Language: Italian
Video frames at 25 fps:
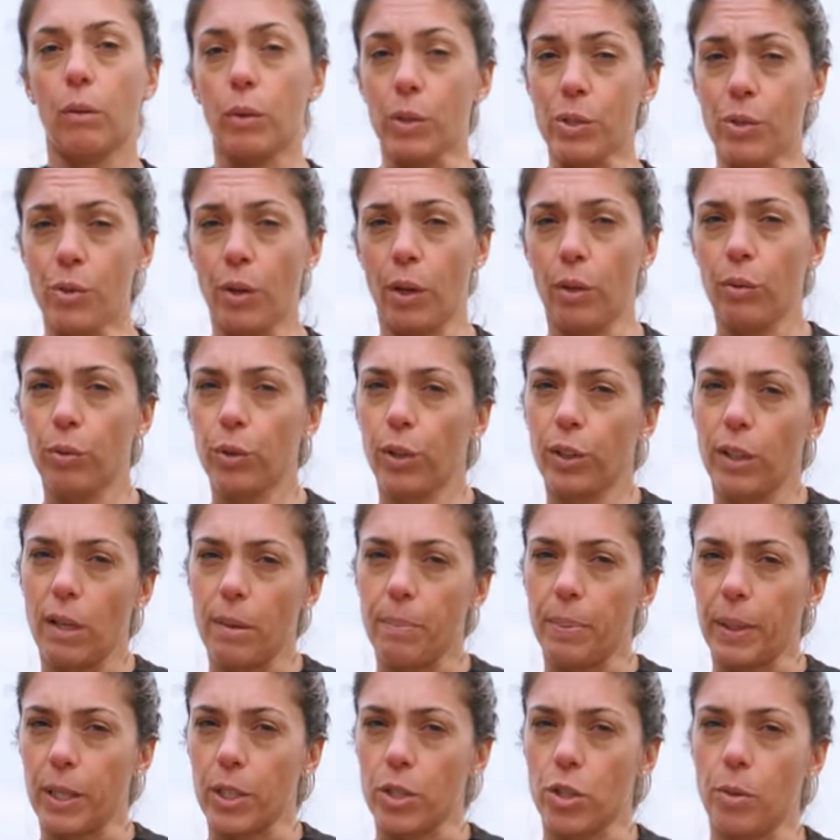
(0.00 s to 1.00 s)
Questo è uno dei
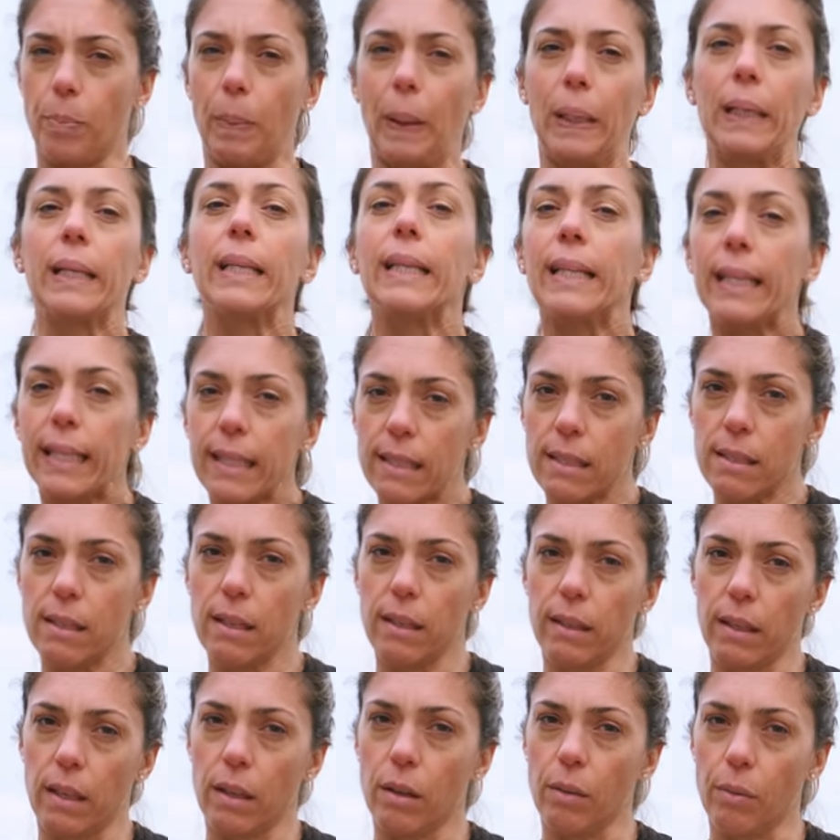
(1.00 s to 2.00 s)
principali
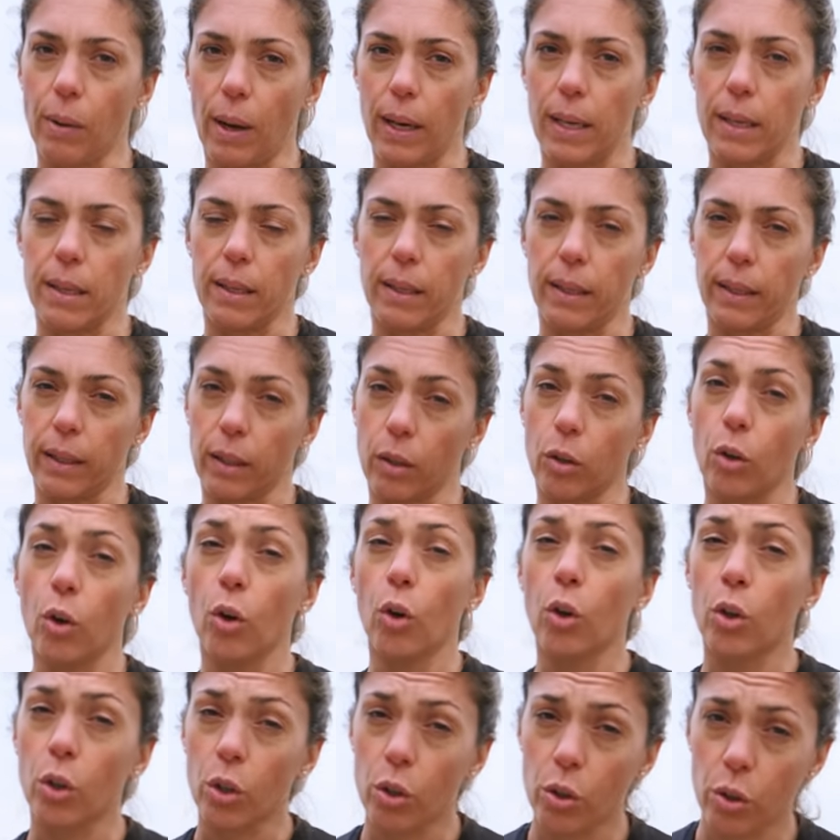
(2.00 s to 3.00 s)
rischi nei quali
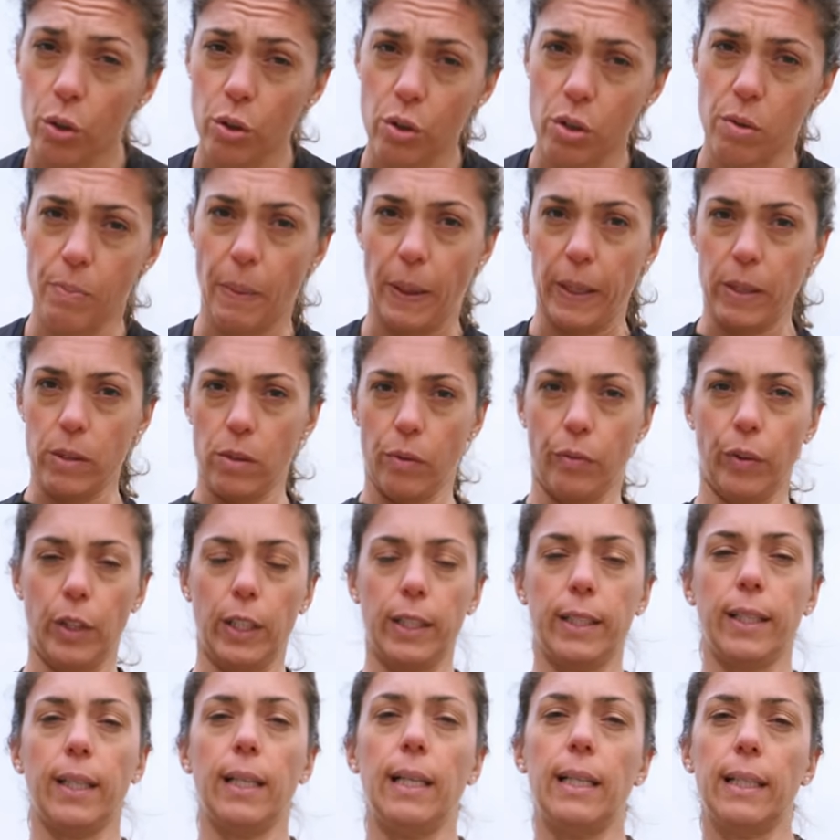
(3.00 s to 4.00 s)
incorrono spesso e
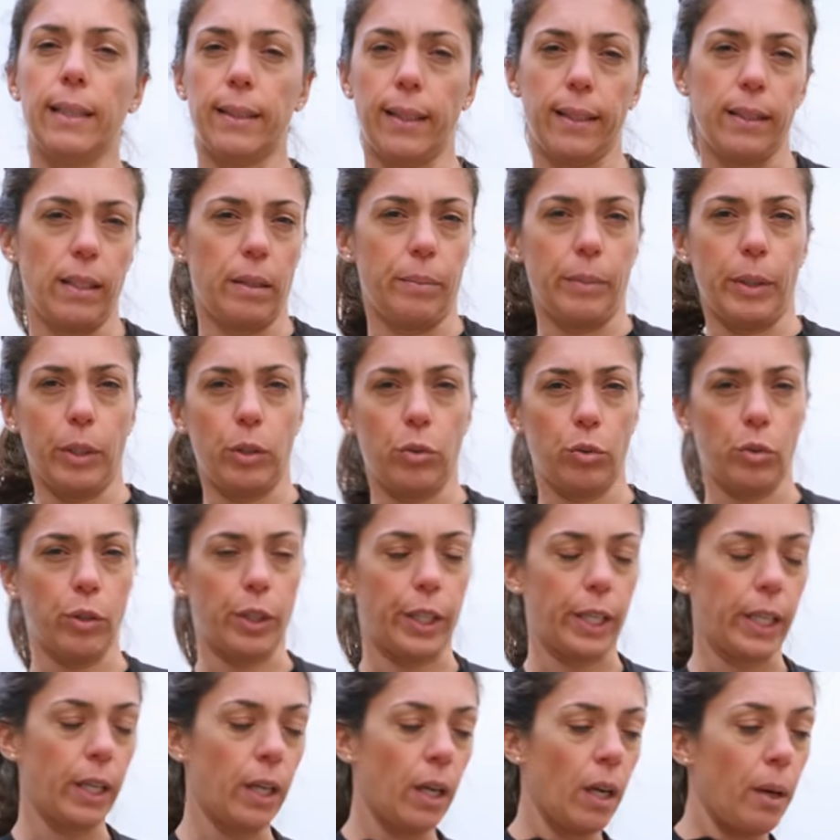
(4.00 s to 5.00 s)
volentieri gli atleti
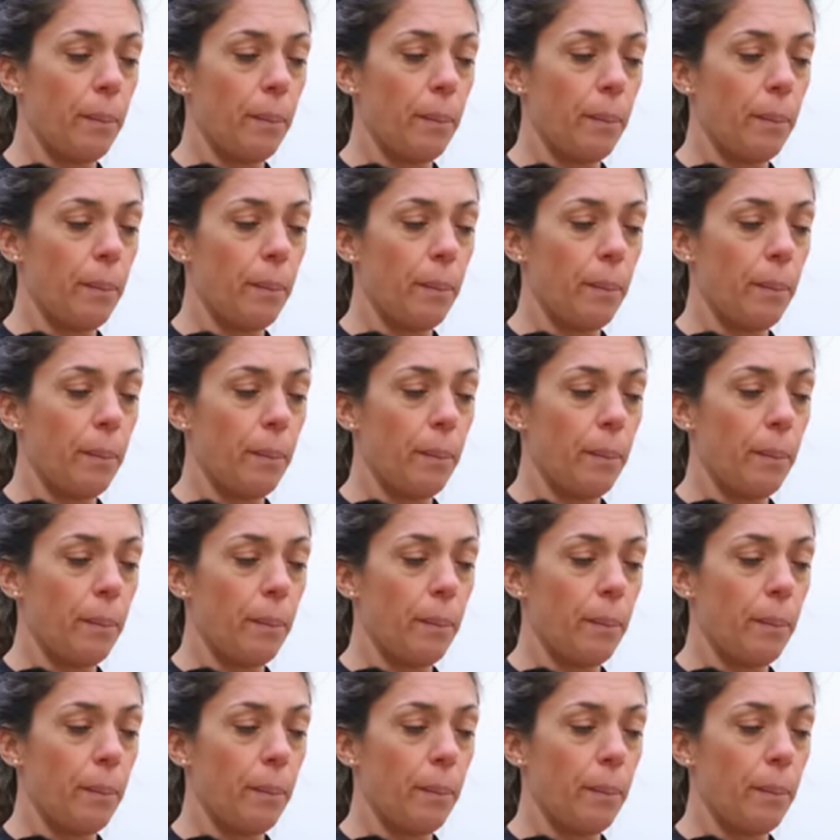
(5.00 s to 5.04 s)
amatori.